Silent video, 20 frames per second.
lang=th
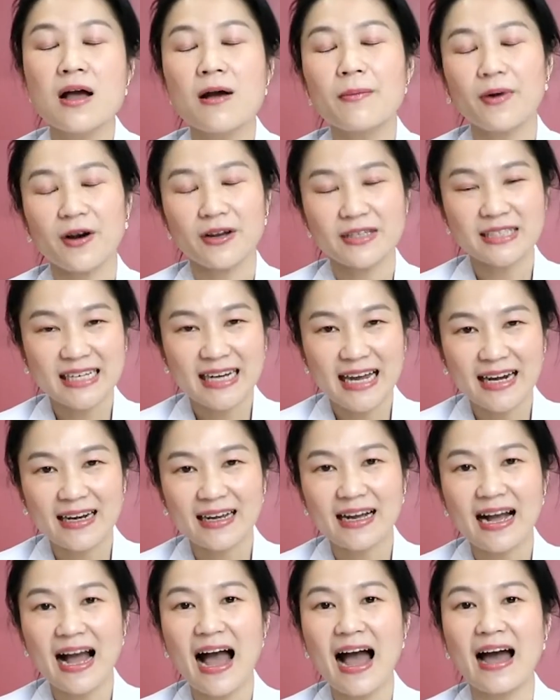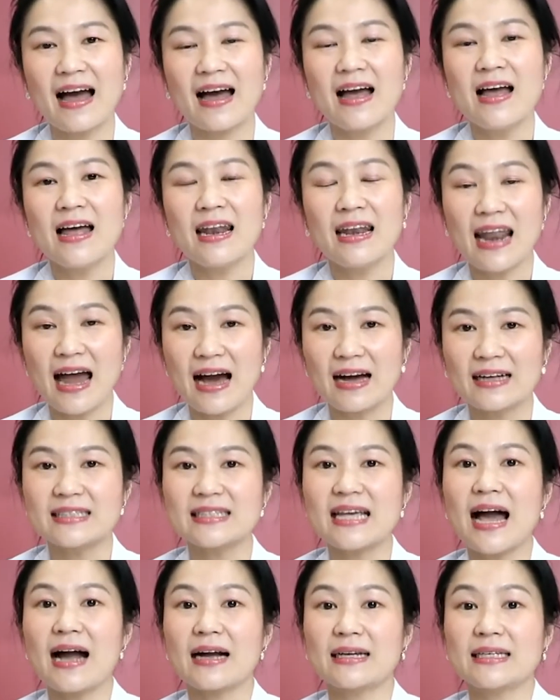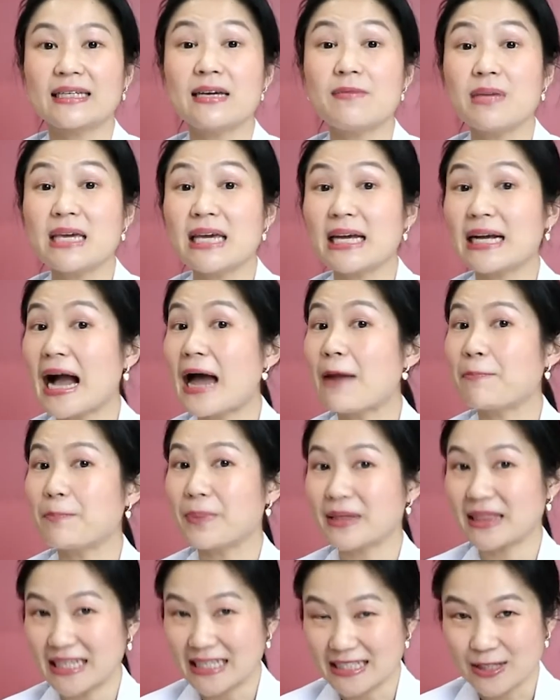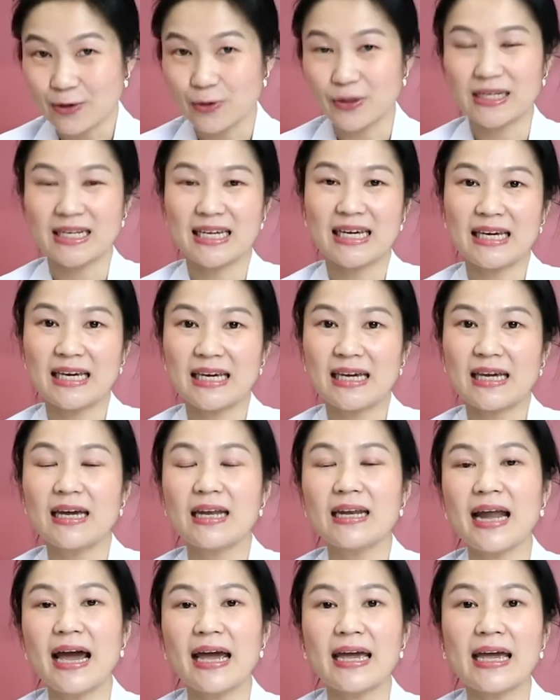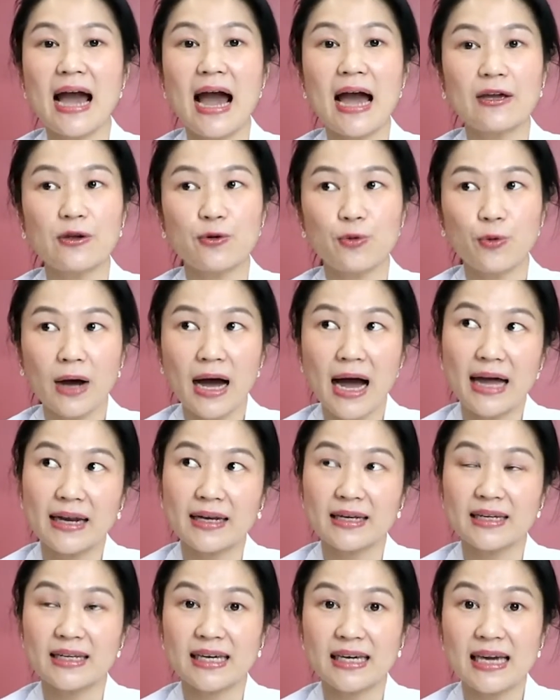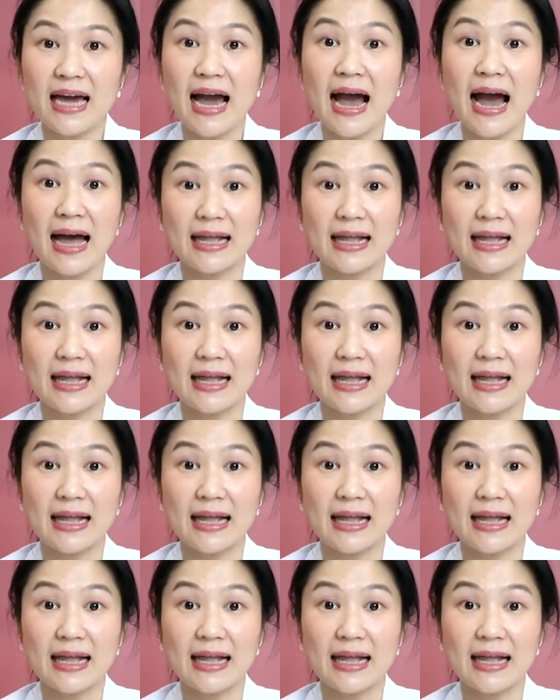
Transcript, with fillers: ราะฉะนั้นค่ะ หลังจากที่มีการปฏิสนธิในอายุครรภ์ที่อาจ